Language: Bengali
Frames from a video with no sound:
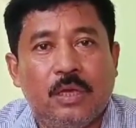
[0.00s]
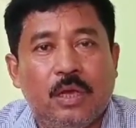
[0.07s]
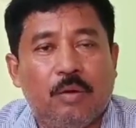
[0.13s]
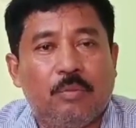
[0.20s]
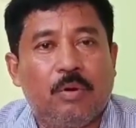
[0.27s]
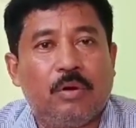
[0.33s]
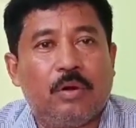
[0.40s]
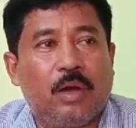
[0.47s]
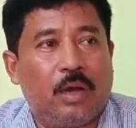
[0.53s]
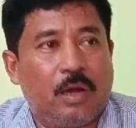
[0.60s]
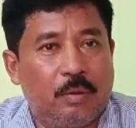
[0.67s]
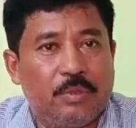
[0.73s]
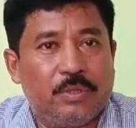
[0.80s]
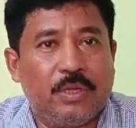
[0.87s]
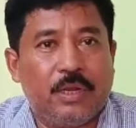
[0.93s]
এবং
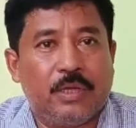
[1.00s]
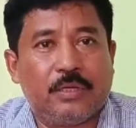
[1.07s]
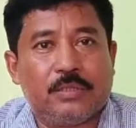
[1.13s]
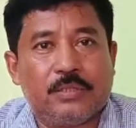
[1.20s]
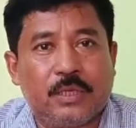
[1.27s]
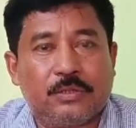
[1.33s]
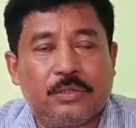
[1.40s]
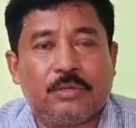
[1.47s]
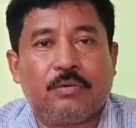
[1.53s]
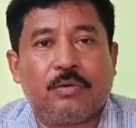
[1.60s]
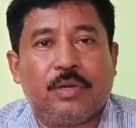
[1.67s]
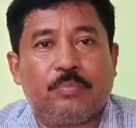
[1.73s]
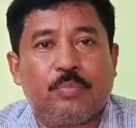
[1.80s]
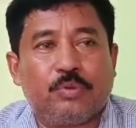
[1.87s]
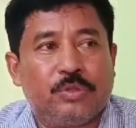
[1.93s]
আগামী দিনে যাতে করে
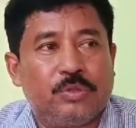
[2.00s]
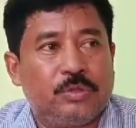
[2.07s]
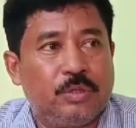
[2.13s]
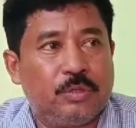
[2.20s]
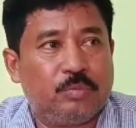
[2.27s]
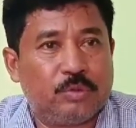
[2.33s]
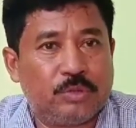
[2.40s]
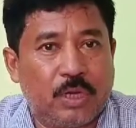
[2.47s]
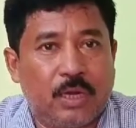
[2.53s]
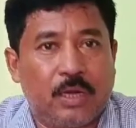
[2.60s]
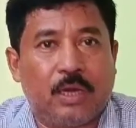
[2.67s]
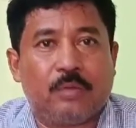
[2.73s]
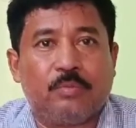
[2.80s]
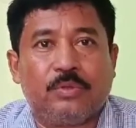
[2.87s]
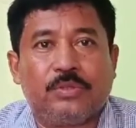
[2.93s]
প্রতিটি ভূত এলাকার
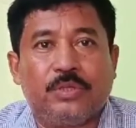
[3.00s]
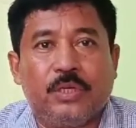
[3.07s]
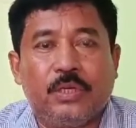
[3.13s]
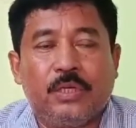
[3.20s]
মধ্যে